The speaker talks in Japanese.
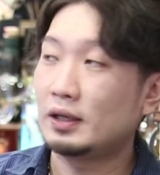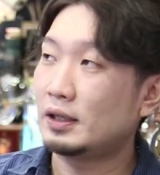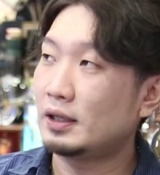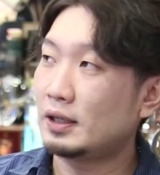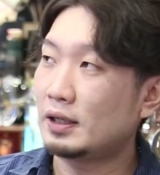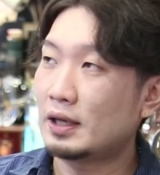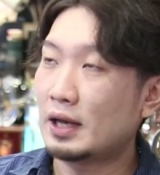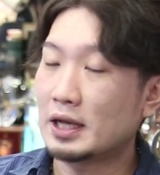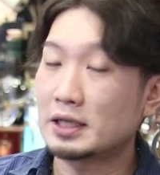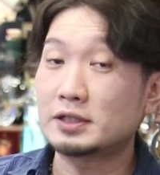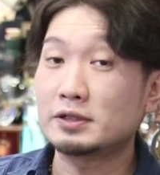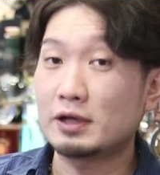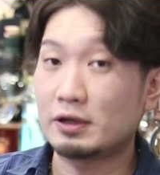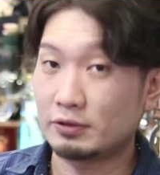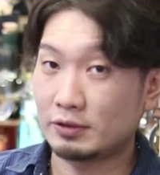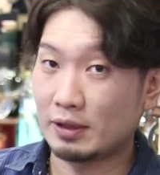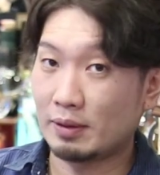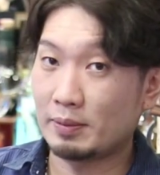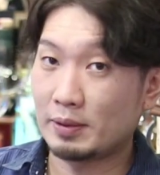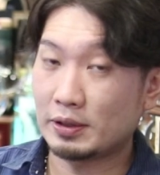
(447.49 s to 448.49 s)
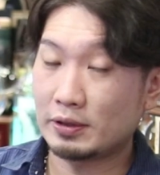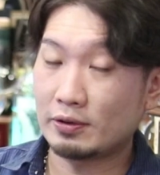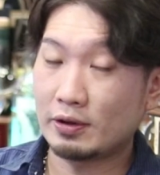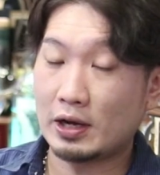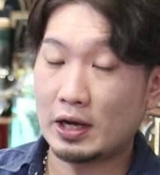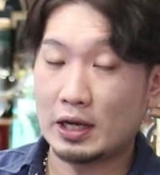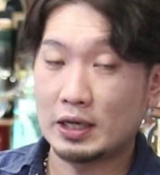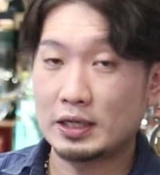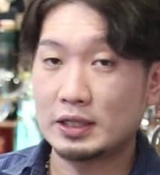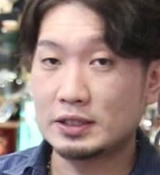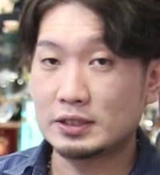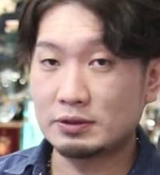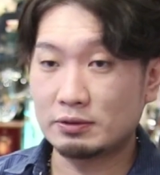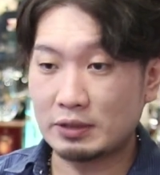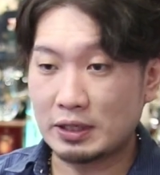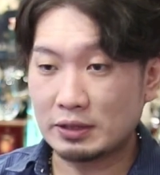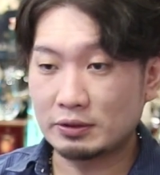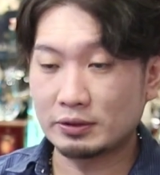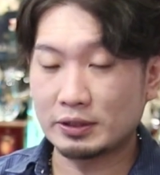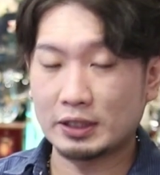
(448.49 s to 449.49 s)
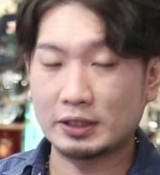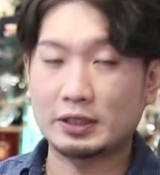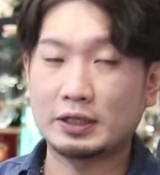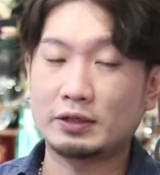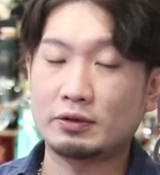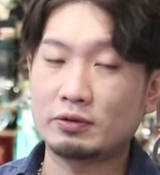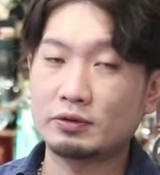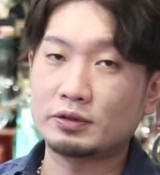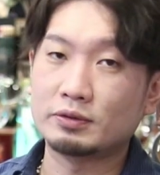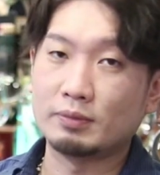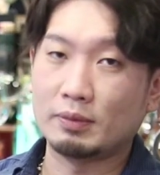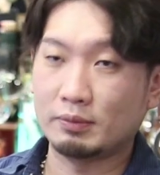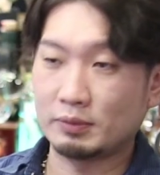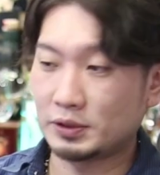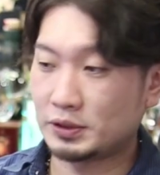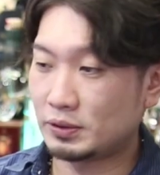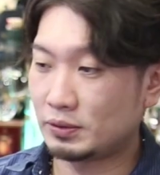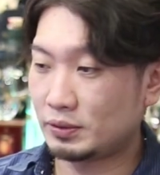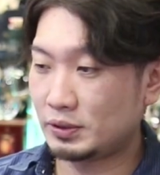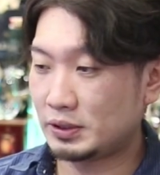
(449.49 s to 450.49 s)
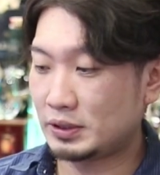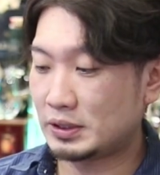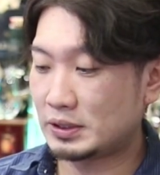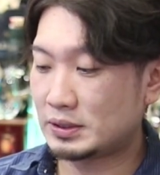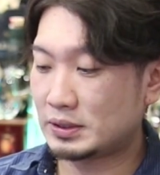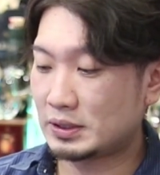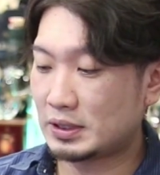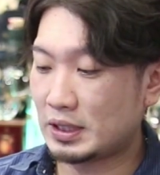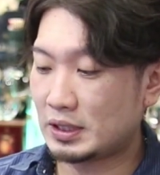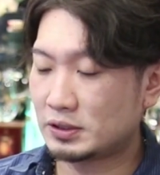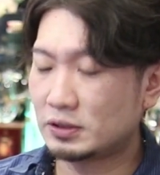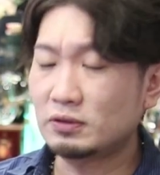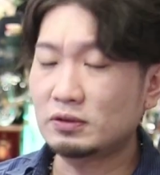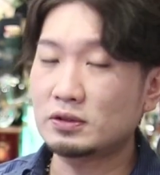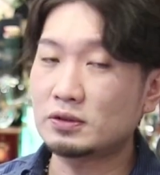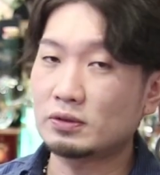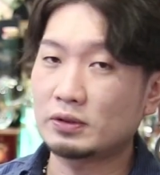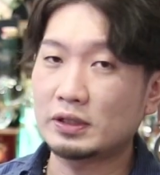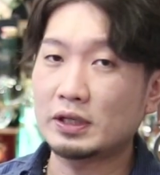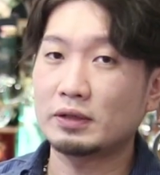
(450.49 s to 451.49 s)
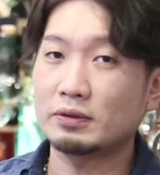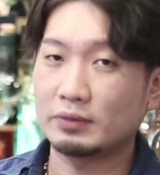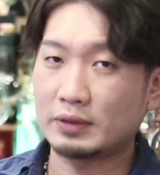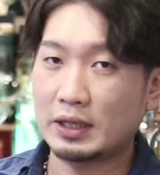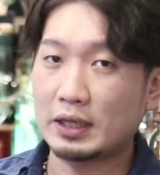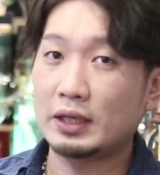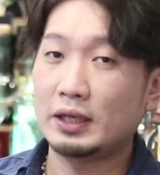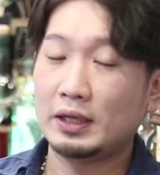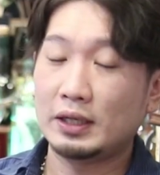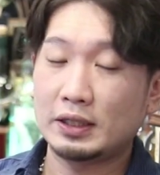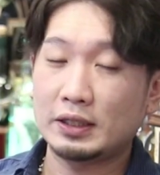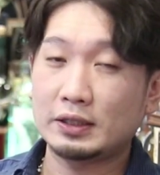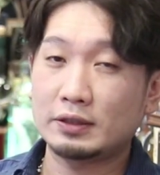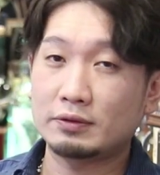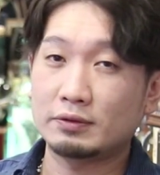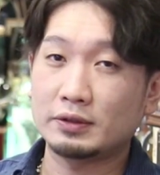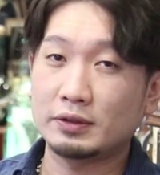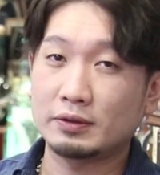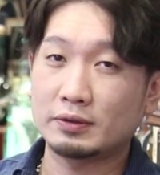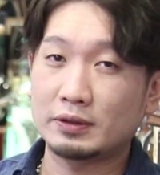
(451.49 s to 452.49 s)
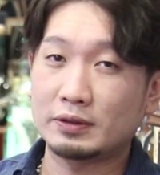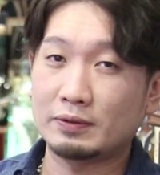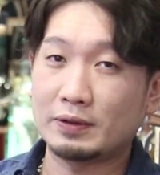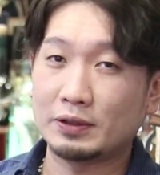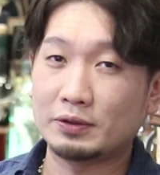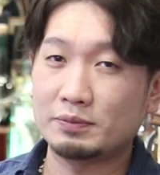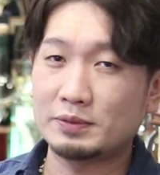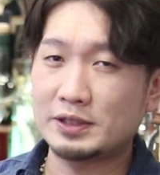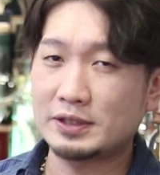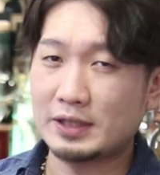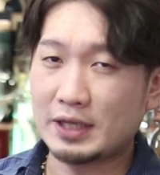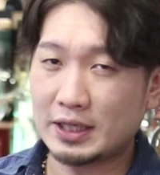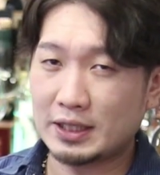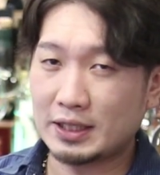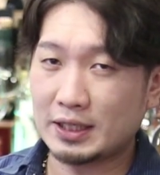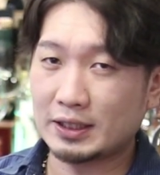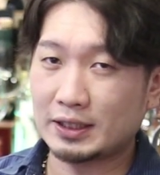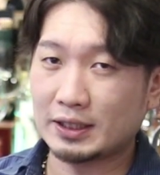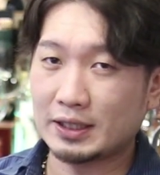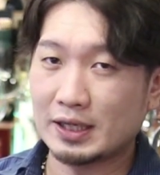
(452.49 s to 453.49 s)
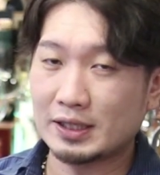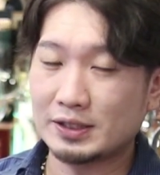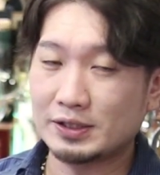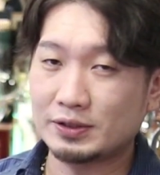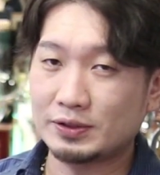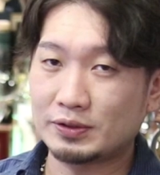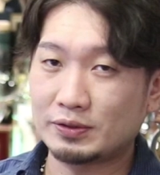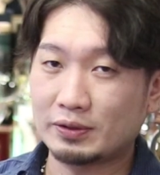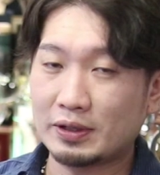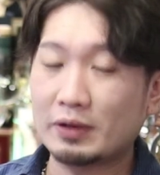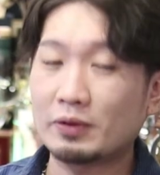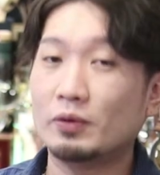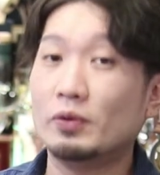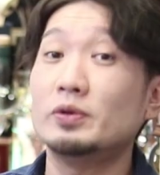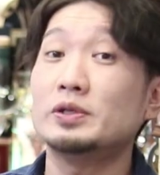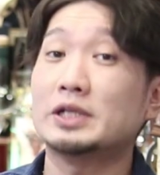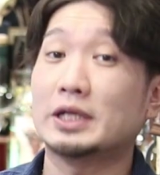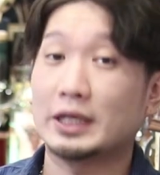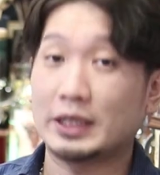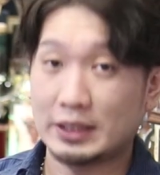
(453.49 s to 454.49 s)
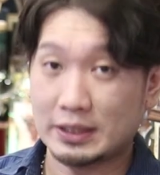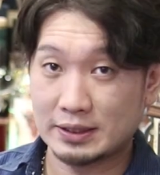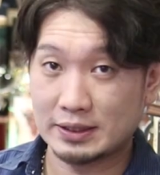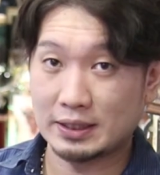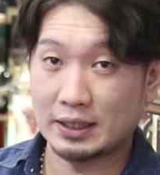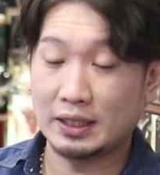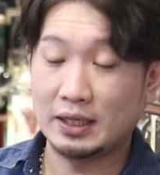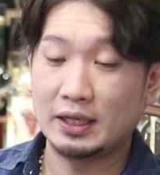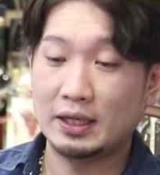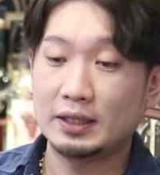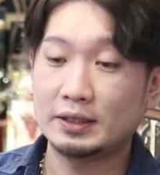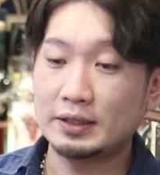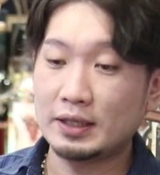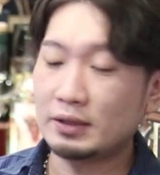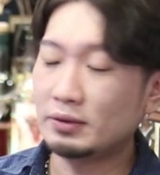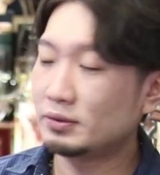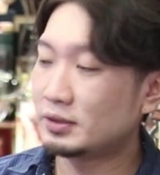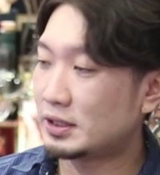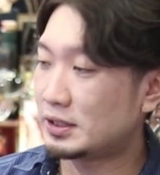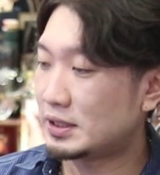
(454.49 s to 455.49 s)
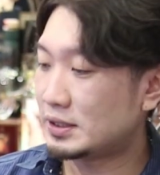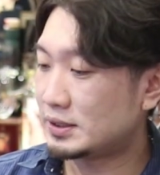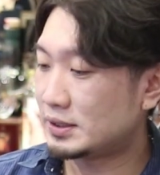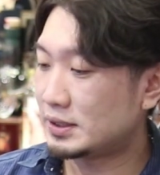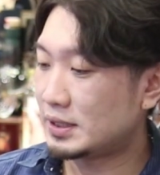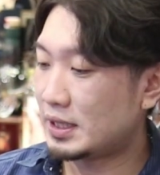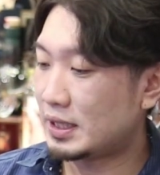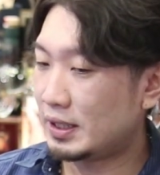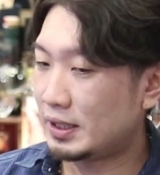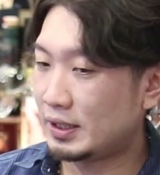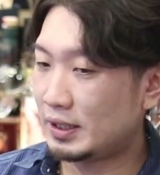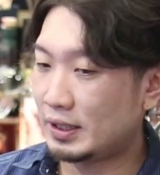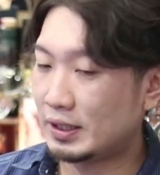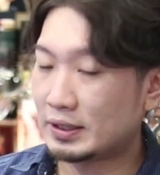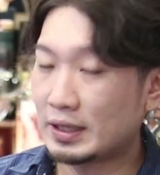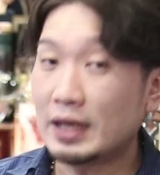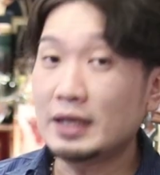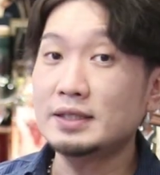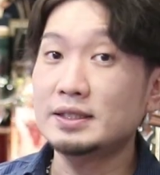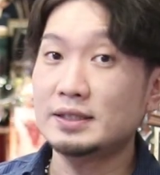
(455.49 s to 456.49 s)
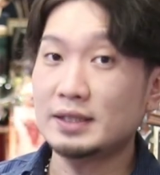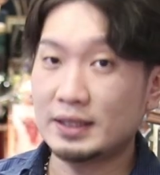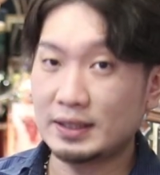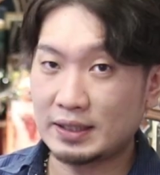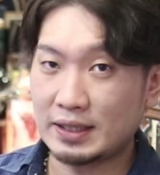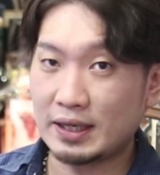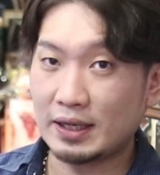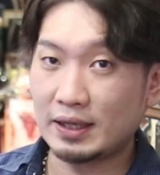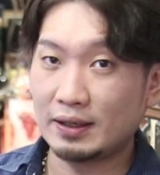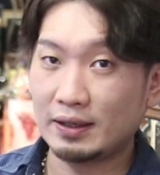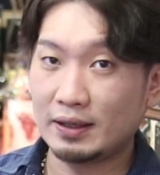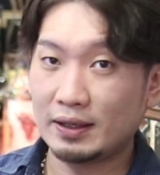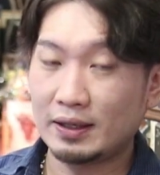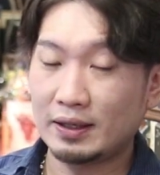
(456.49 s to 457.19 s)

えー、味わうためにはストレートだったりロックももちろんいいんですがちょっとそれだとね人によっては飲みづらいなって感じる人結構多いじゃないですかなのでですね、えー、炭酸で